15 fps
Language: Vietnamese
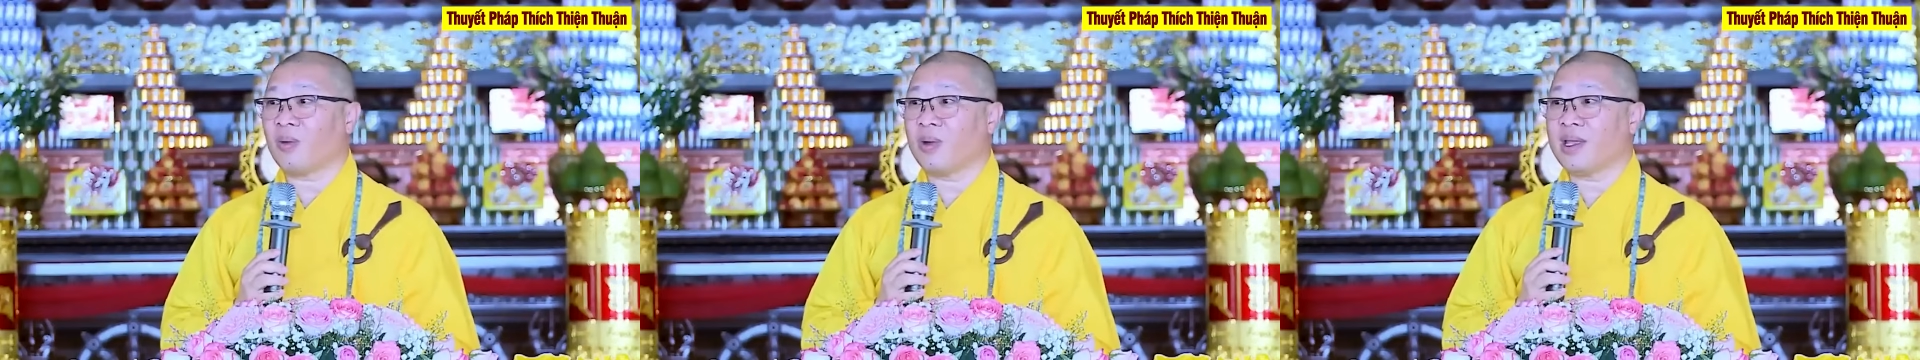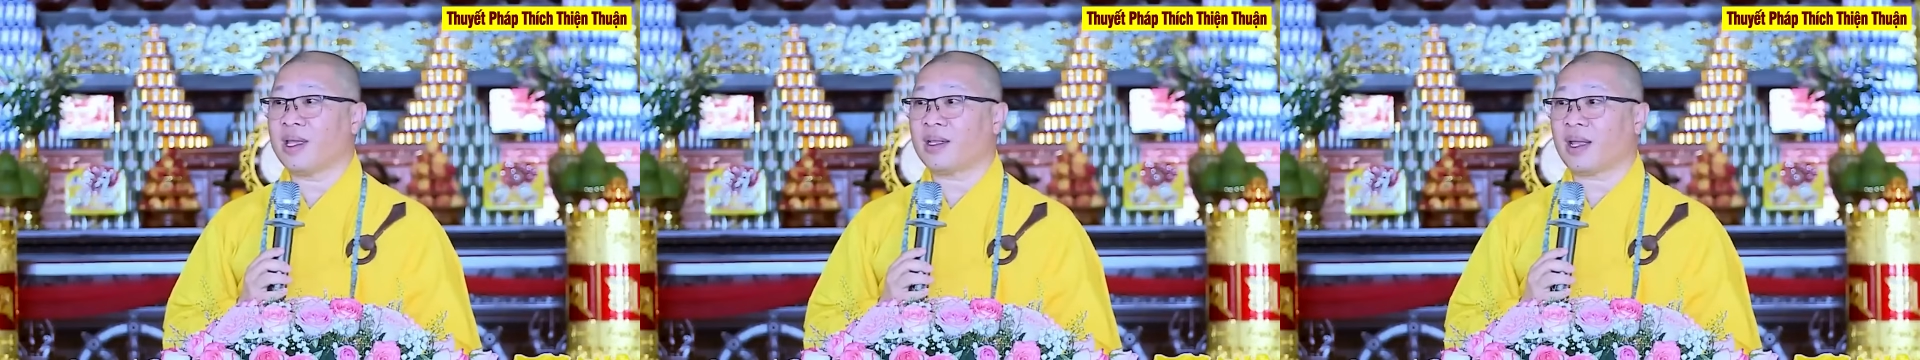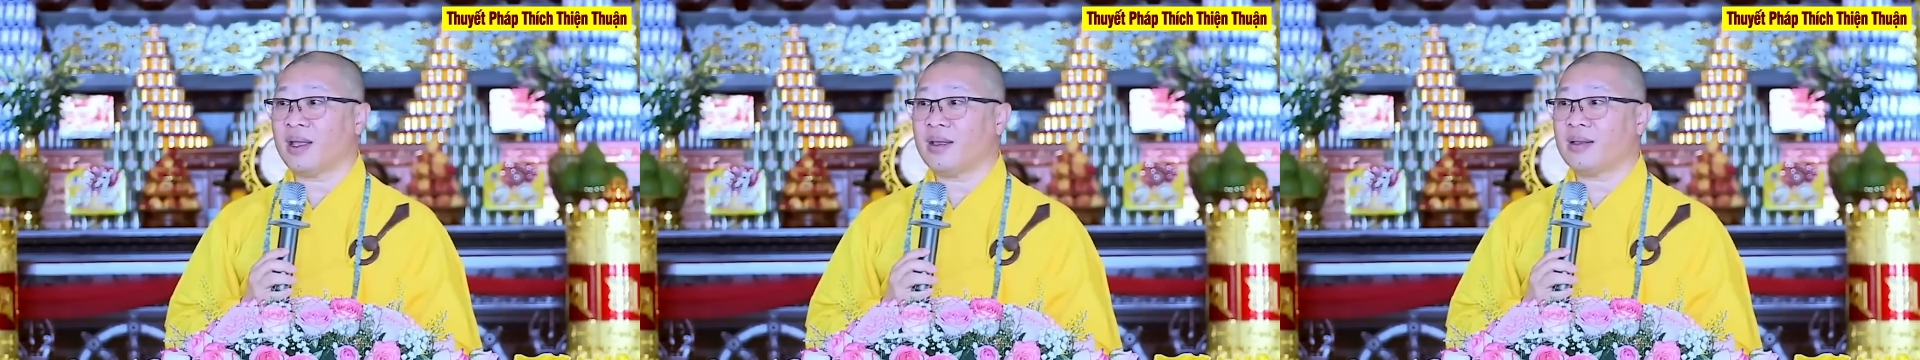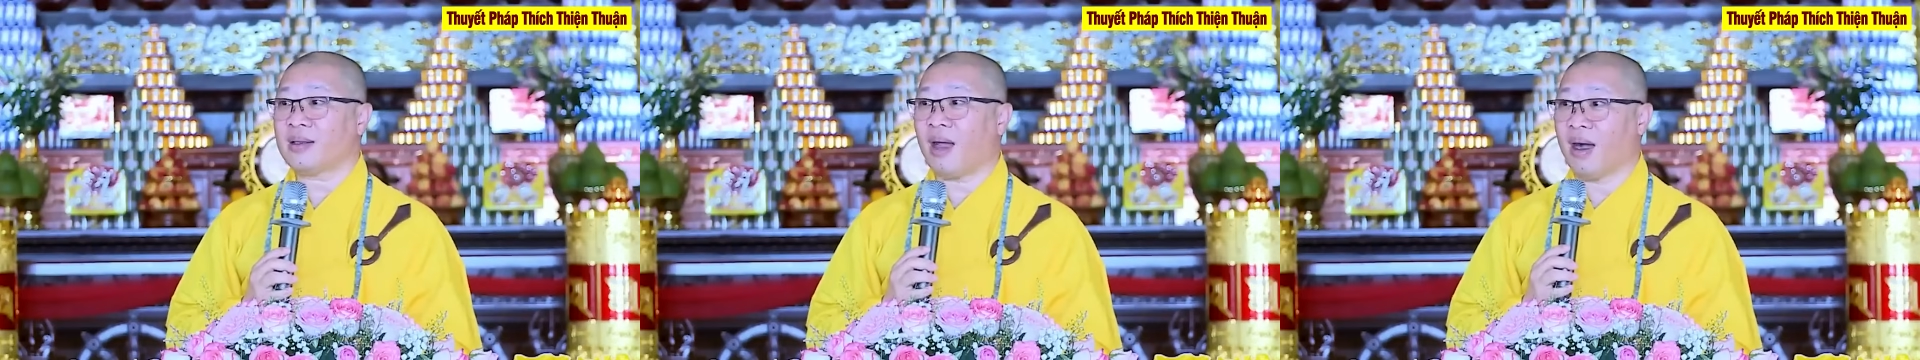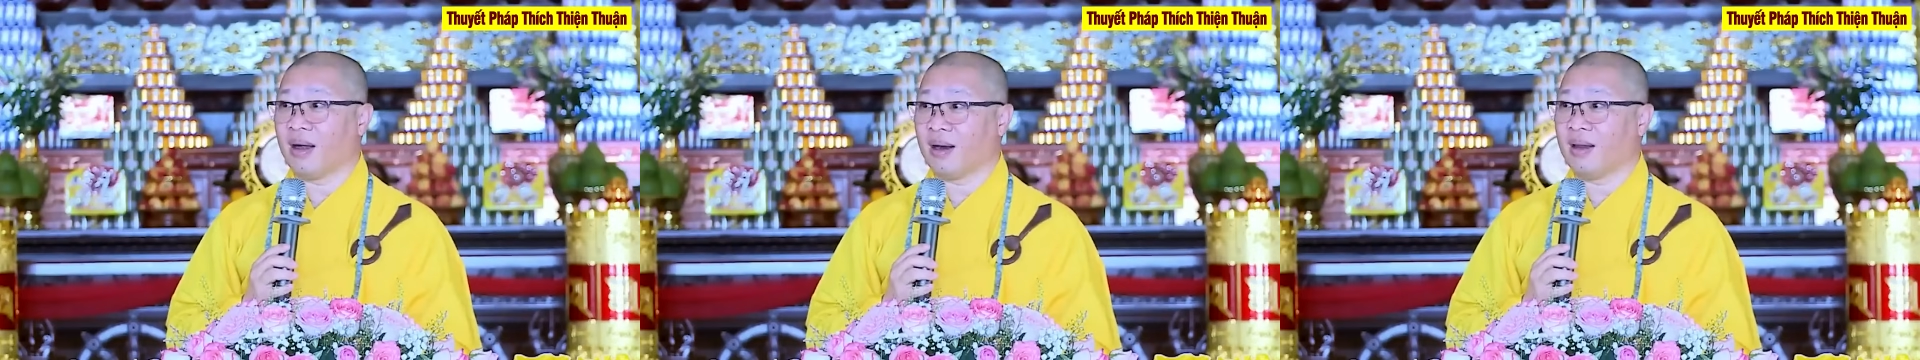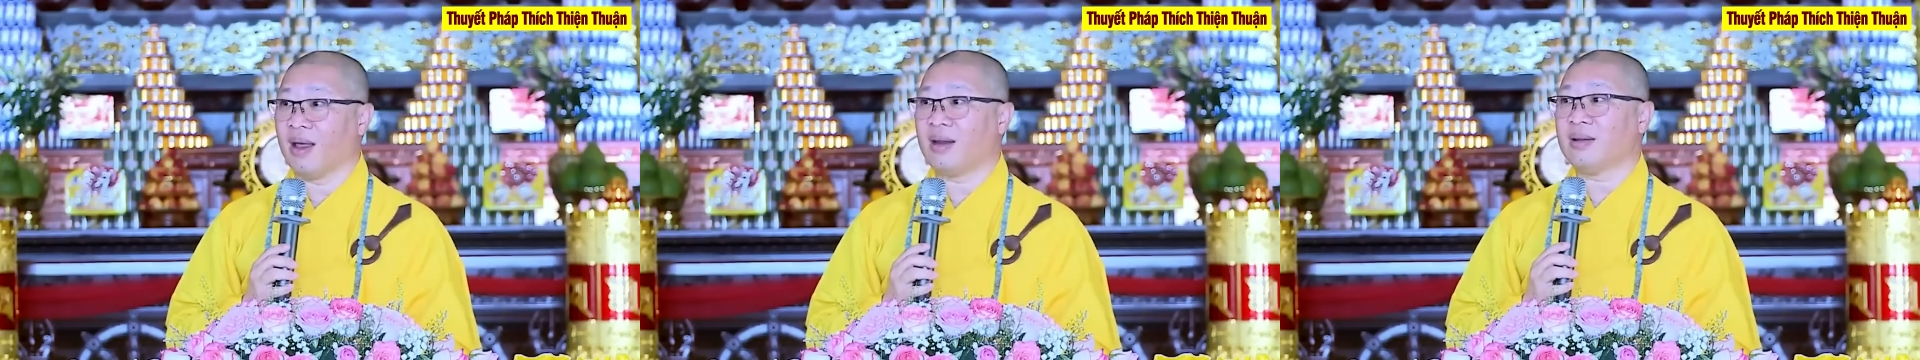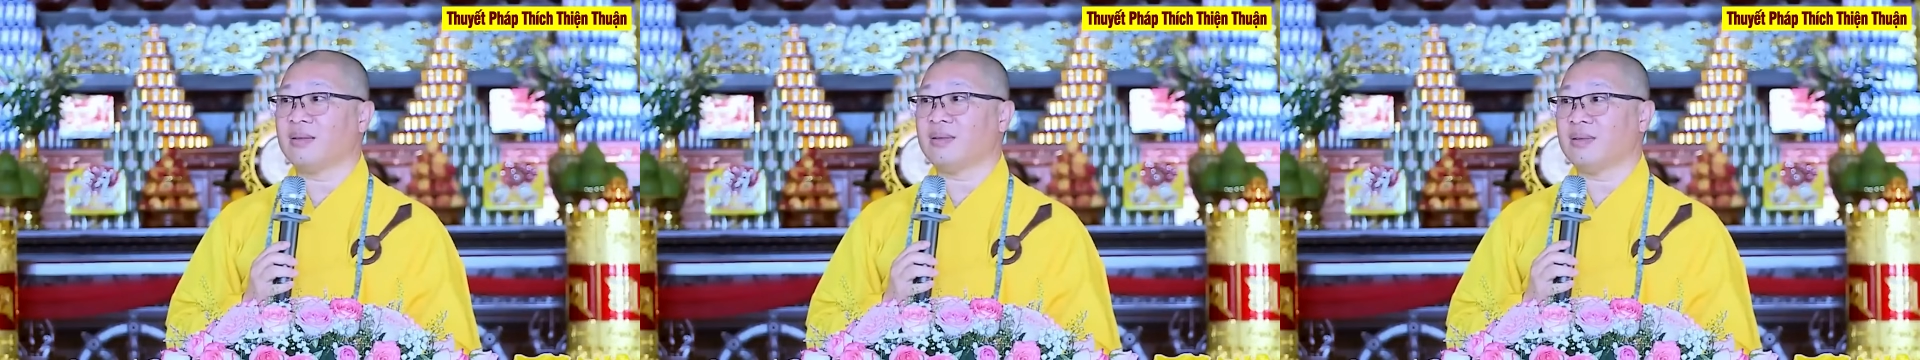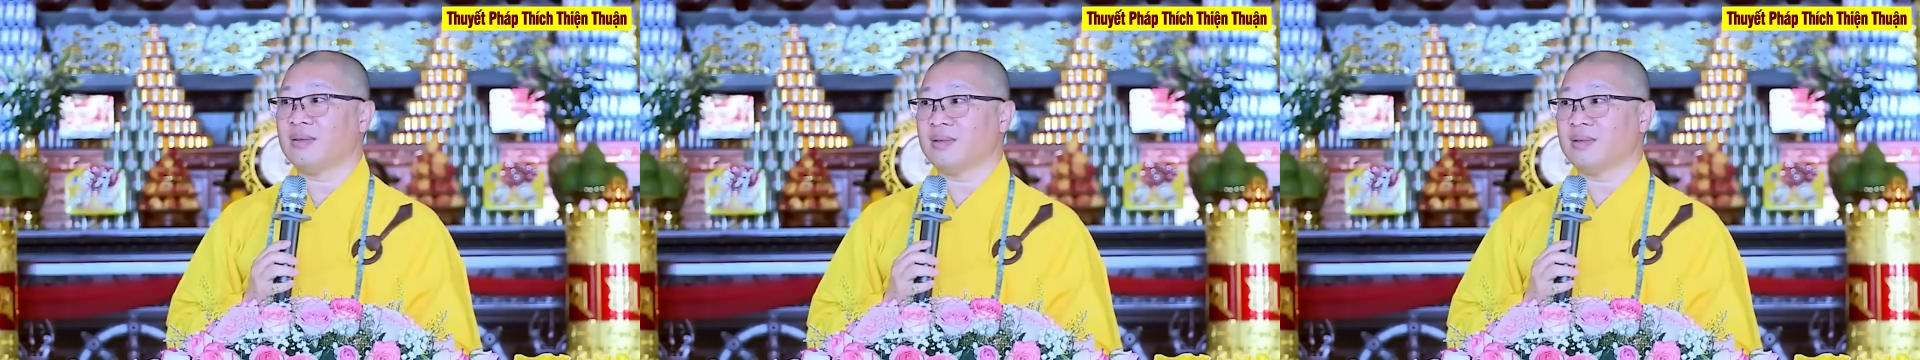quý vị thấy thần linh